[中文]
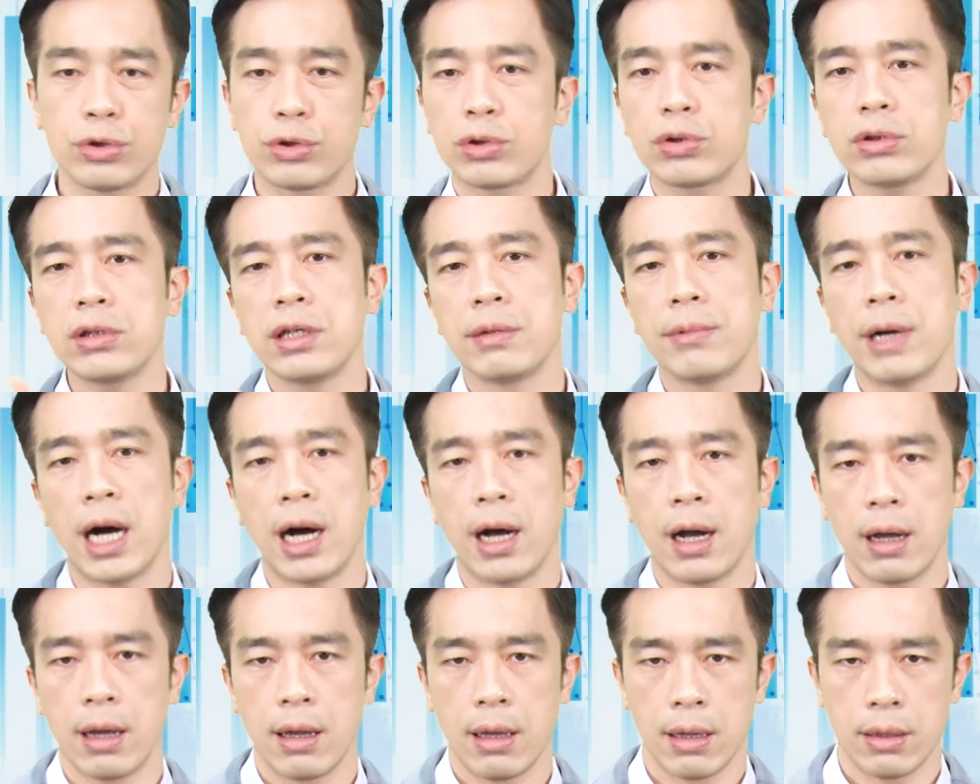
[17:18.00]
睡
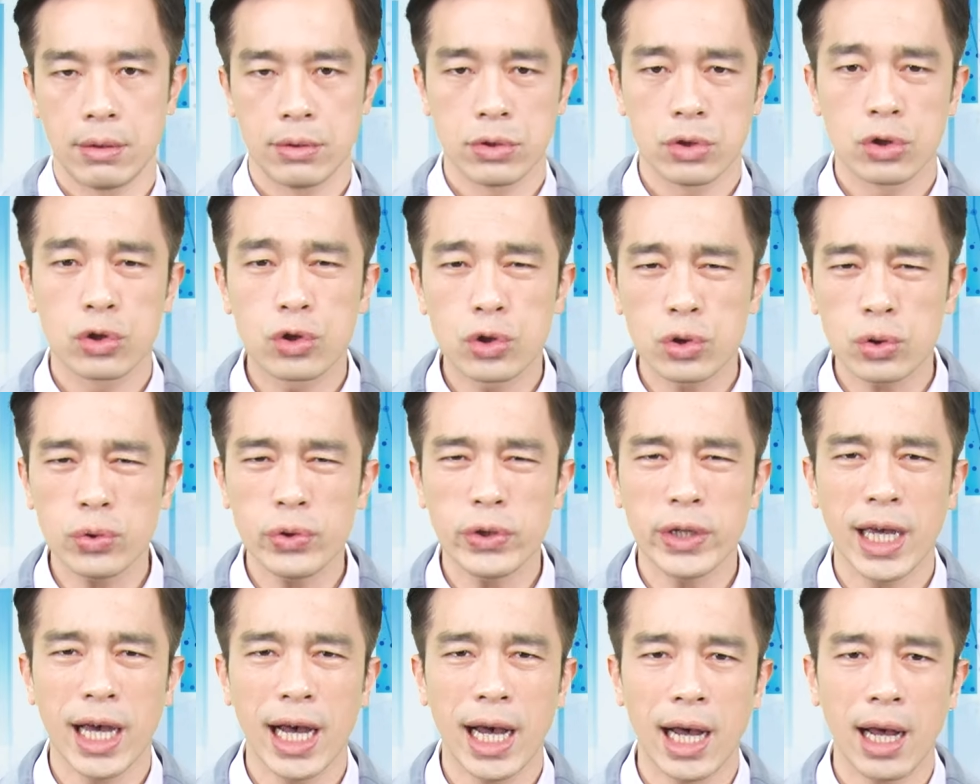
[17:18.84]
吧，
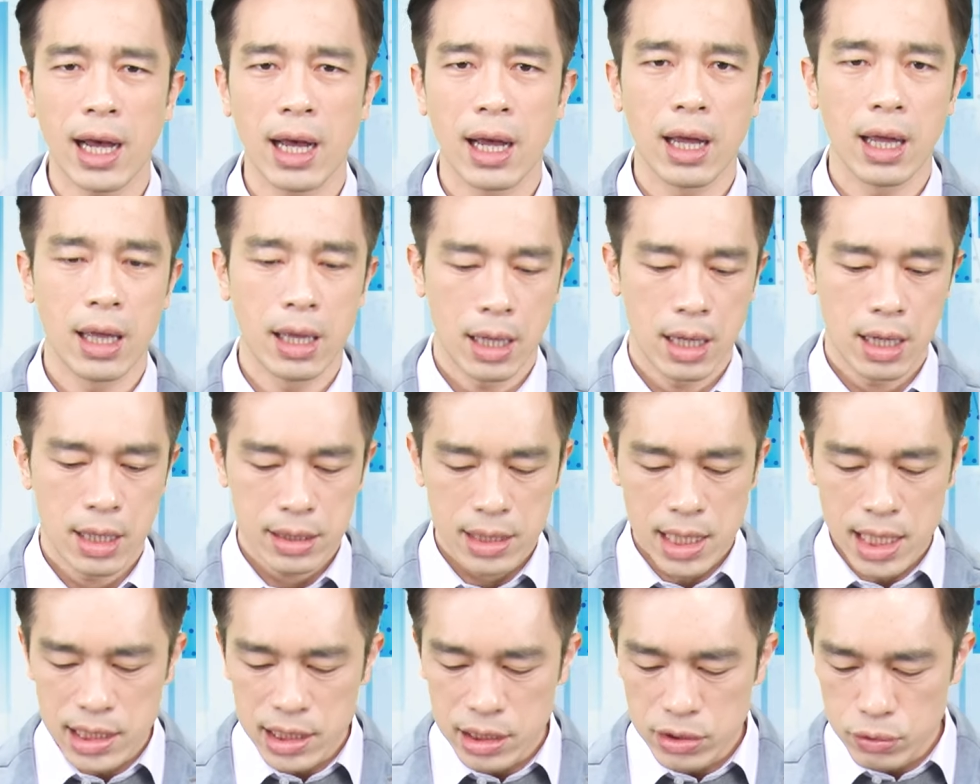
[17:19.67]
睡呀、啊！
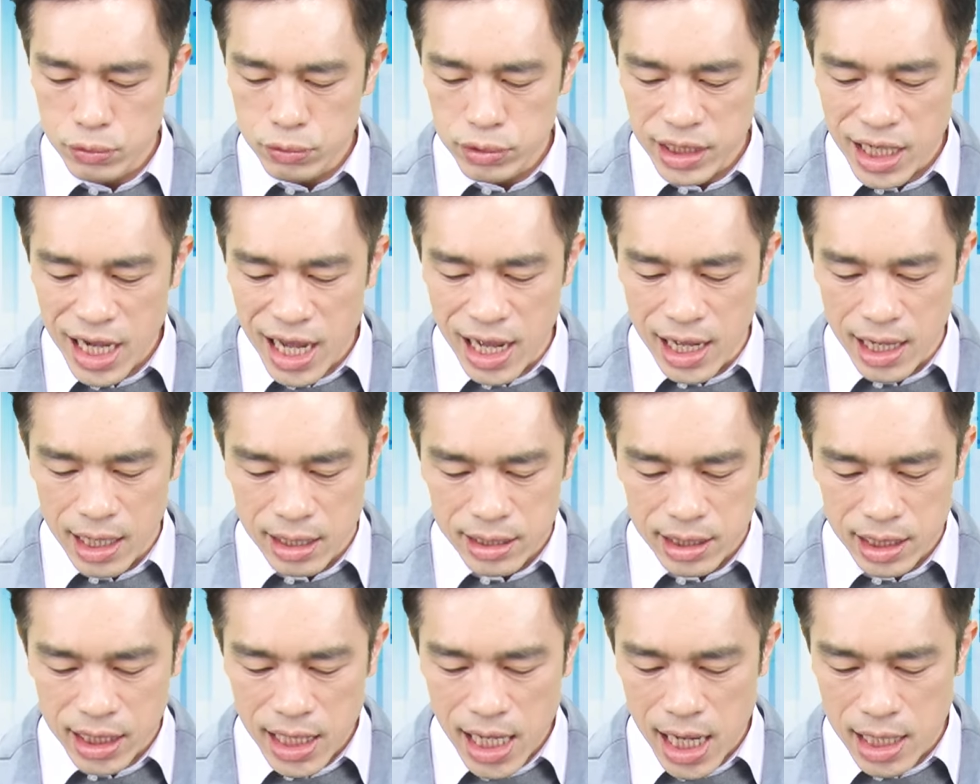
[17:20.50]
但是股价，
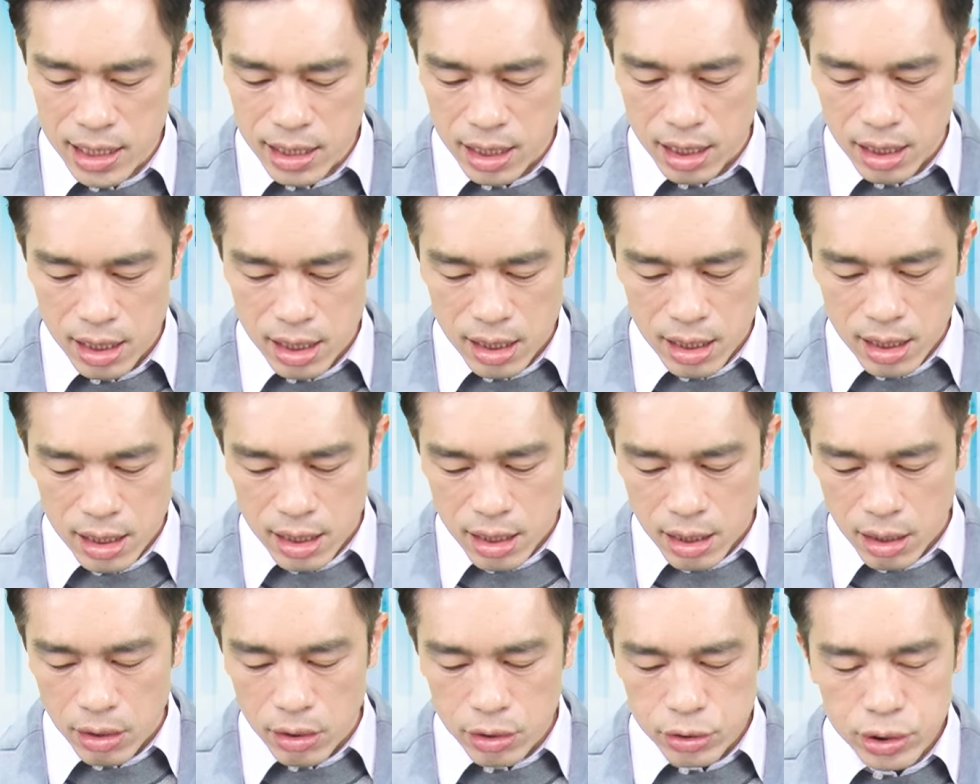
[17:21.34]
你看
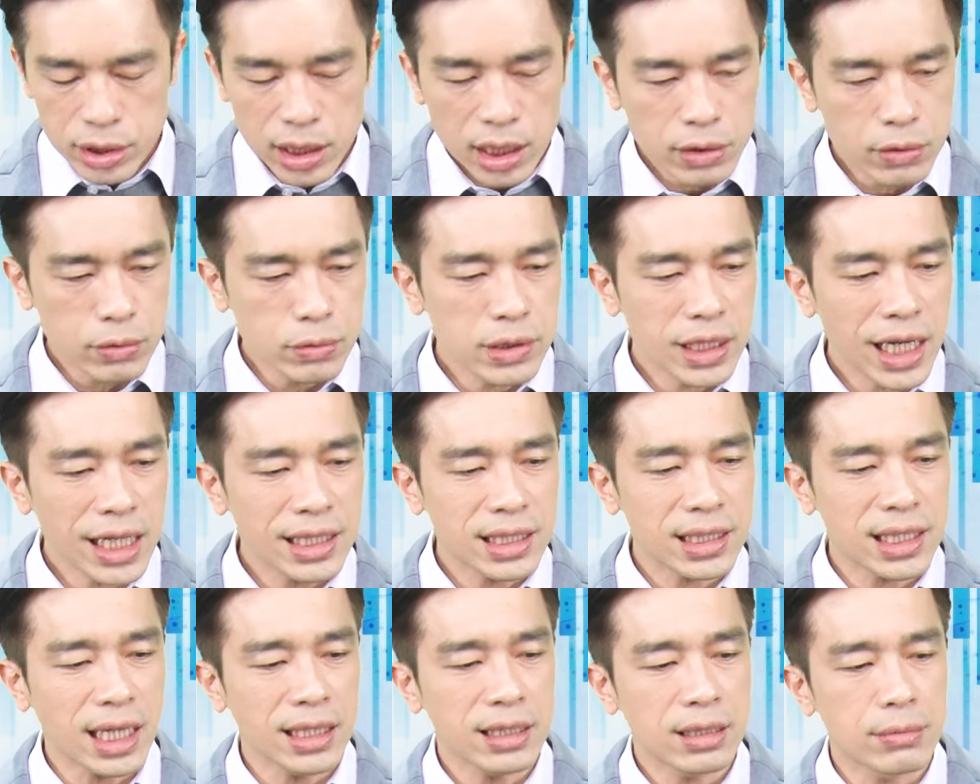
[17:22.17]
后续的股价
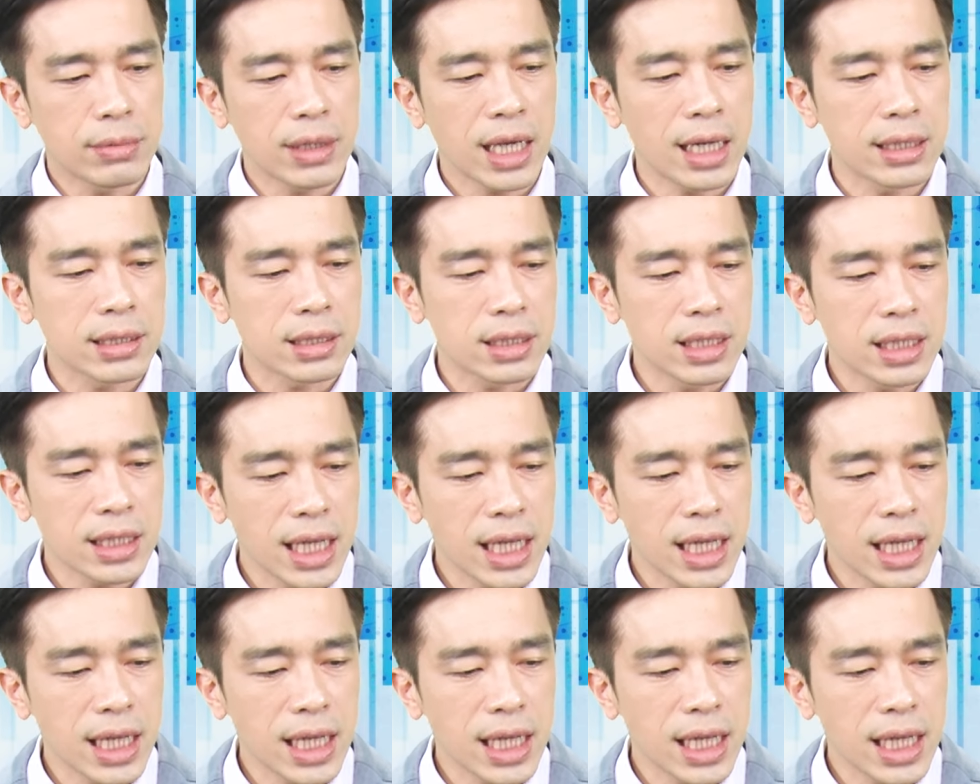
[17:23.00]
是长什么样子？你